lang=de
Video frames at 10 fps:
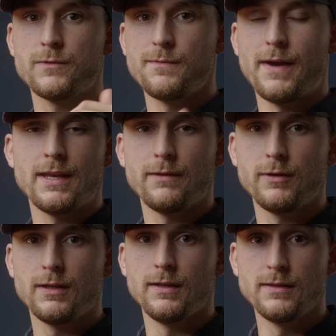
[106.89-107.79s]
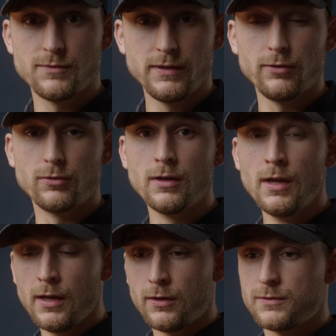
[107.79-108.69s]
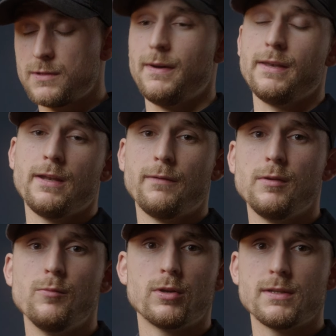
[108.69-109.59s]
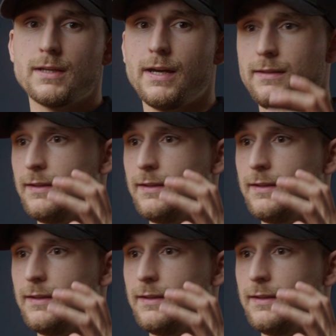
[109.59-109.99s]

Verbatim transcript: Zum einen haben wir dann eine Isolierung und zum anderen haben wir die Möglichkeit,